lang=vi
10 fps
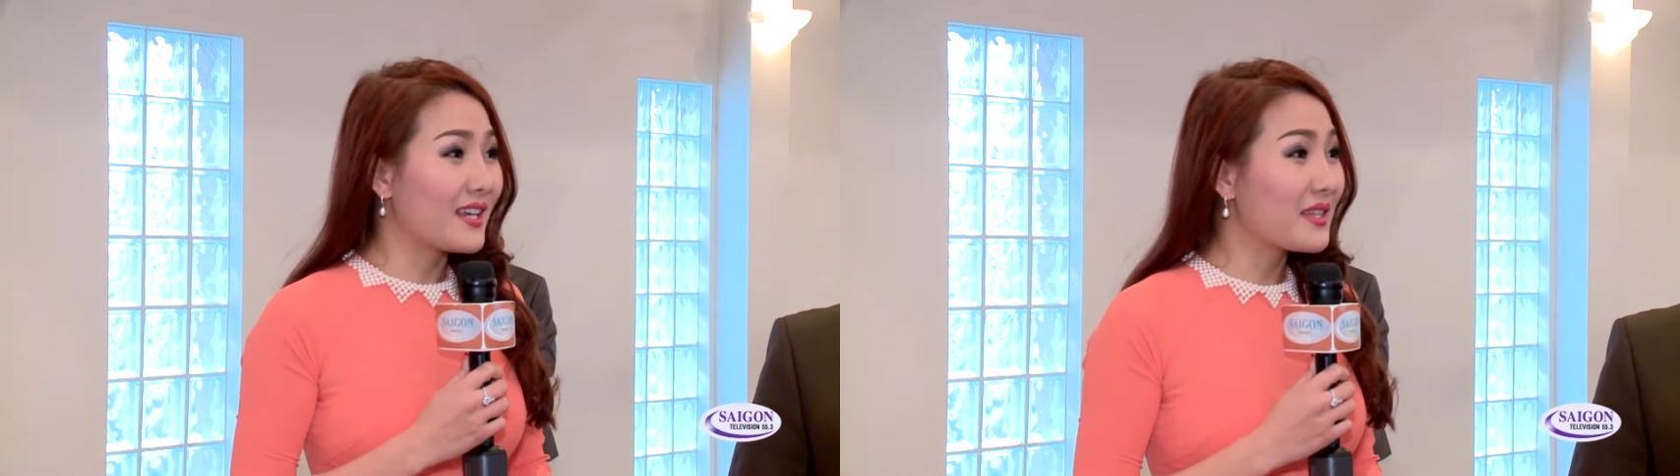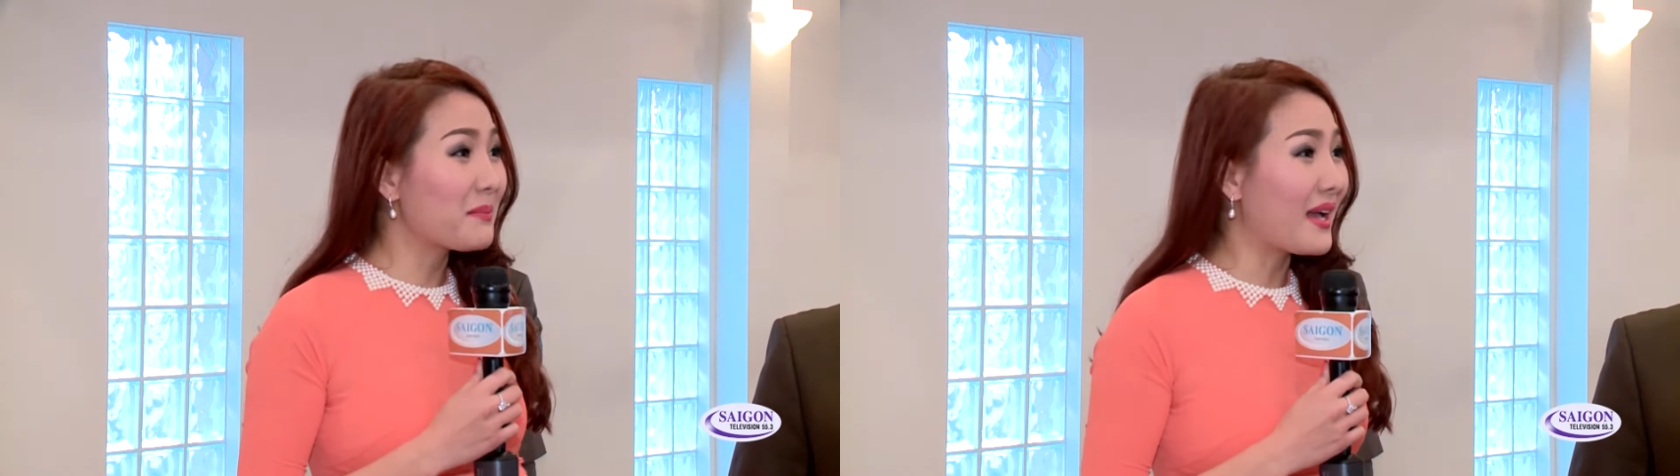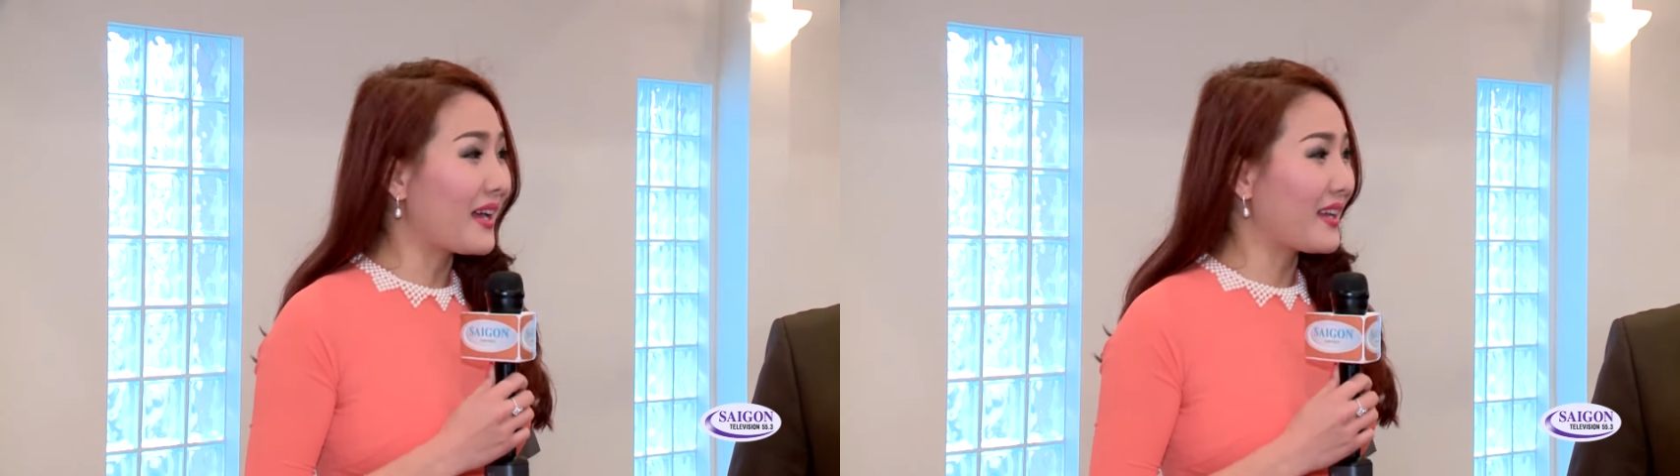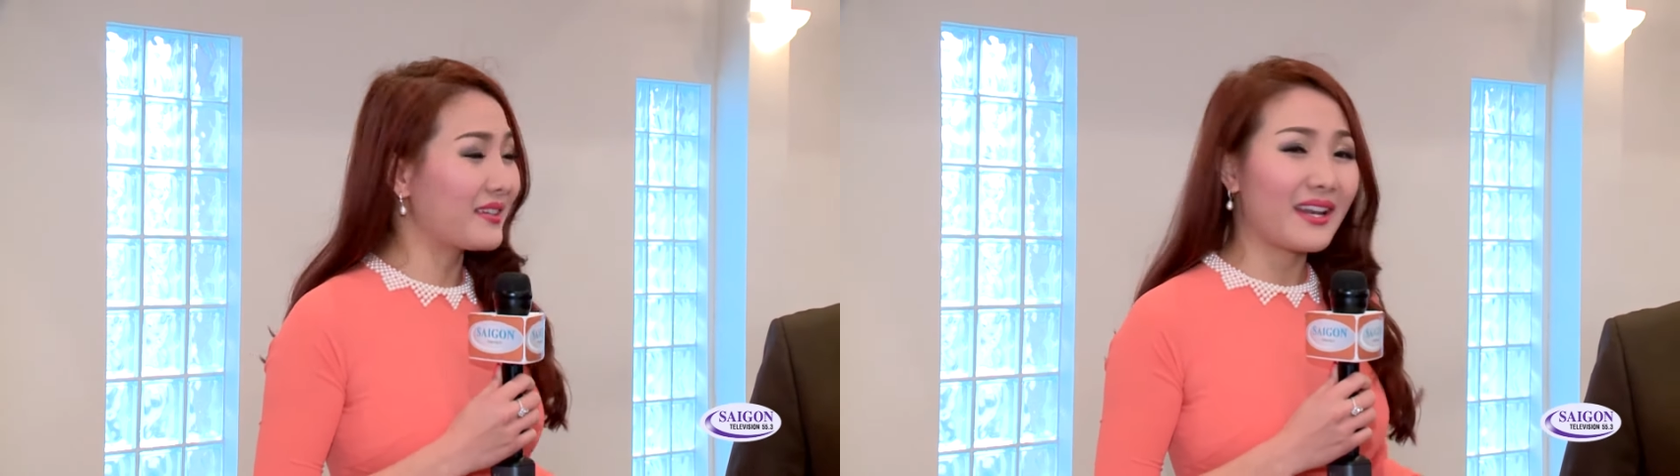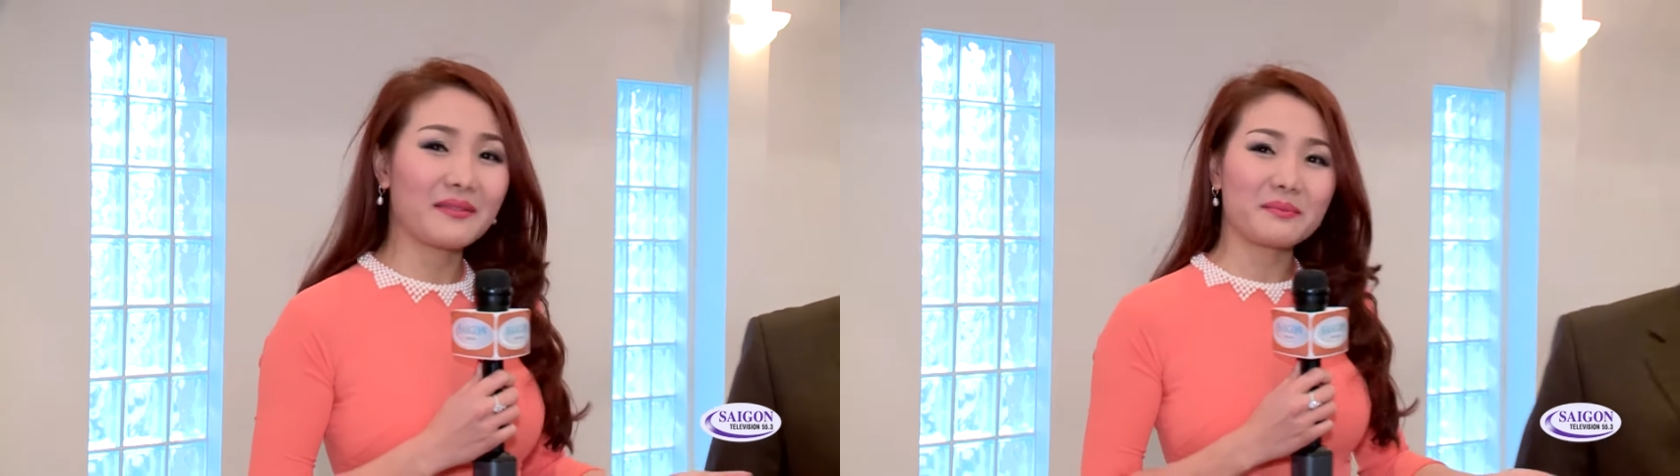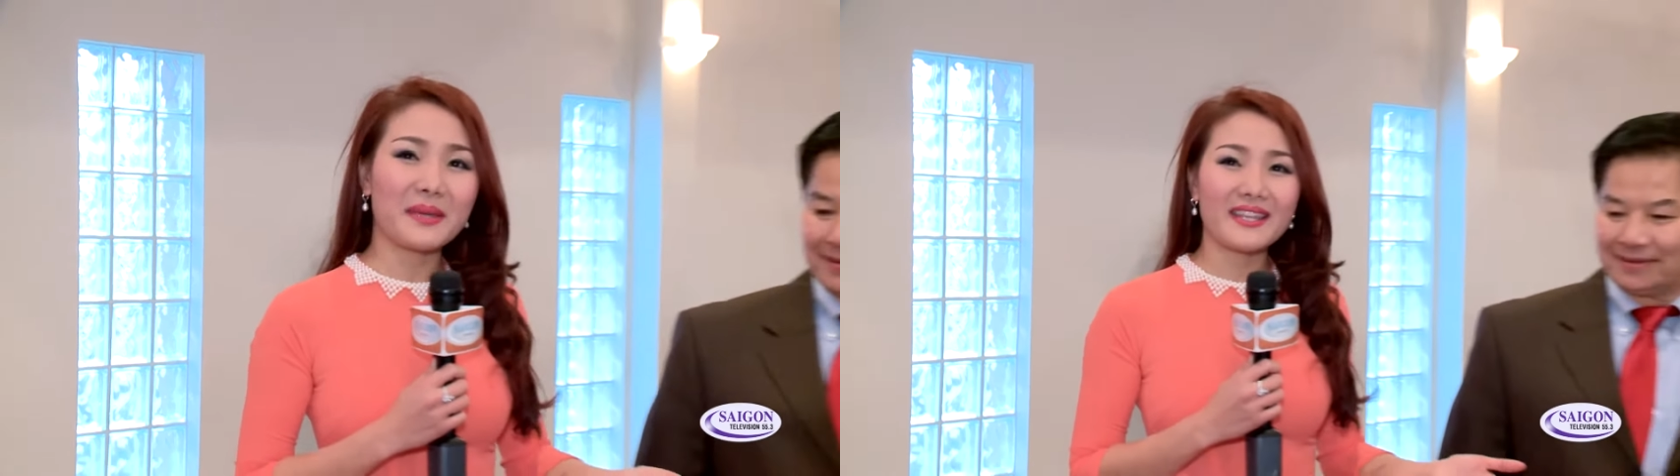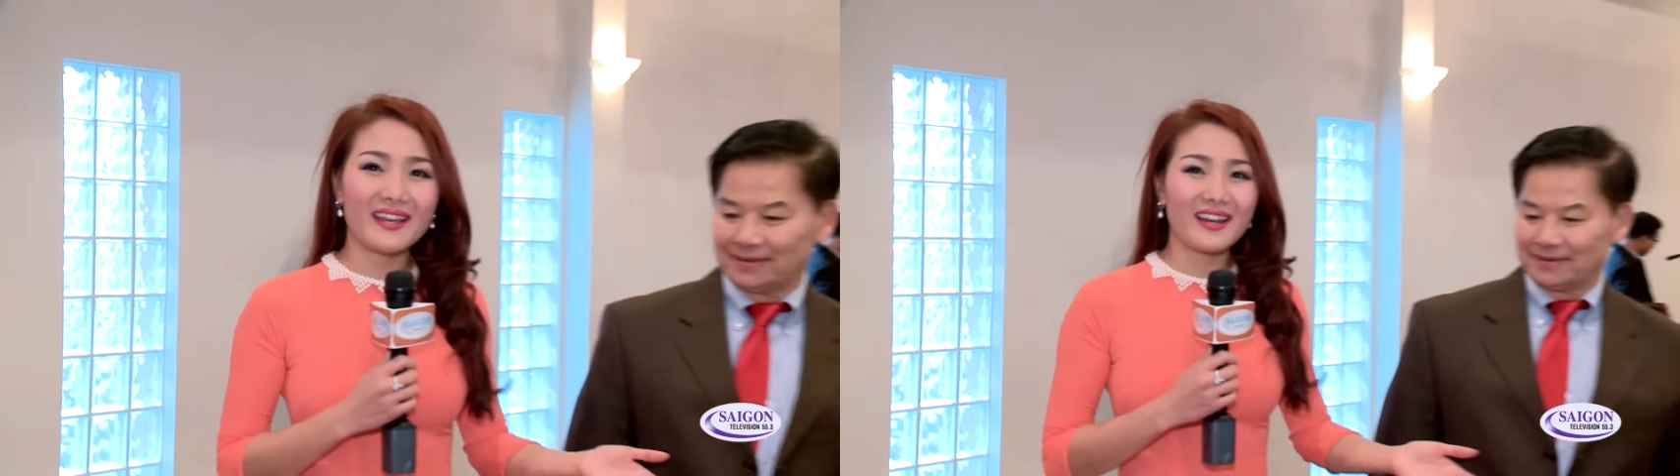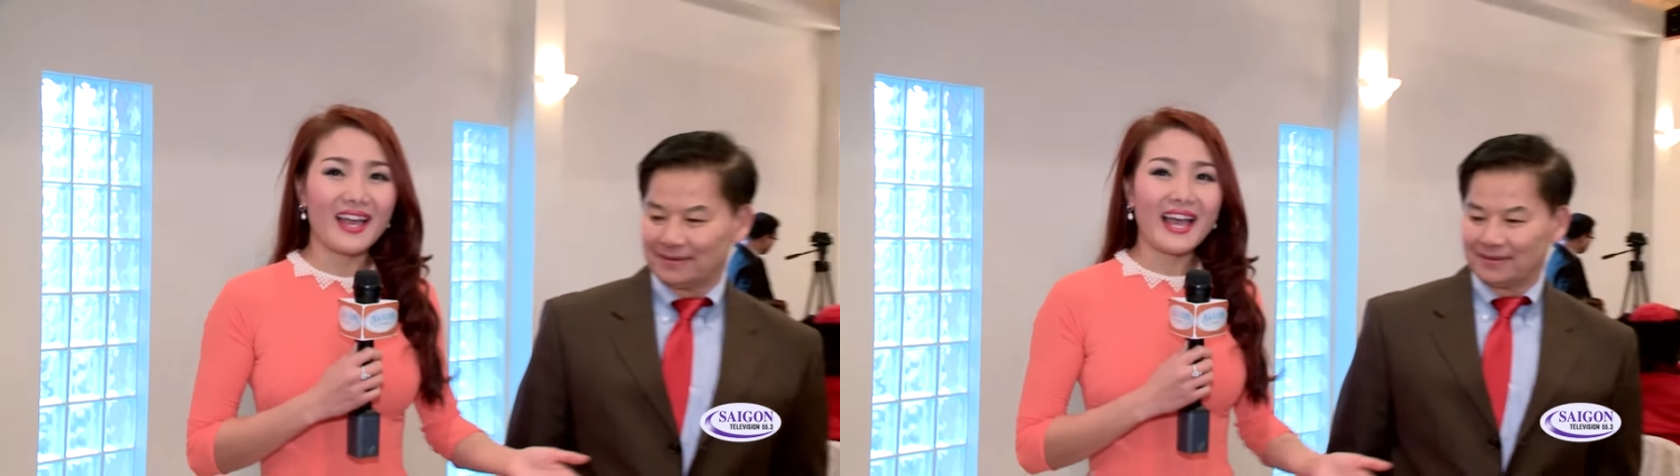nhưng mà bây giờ là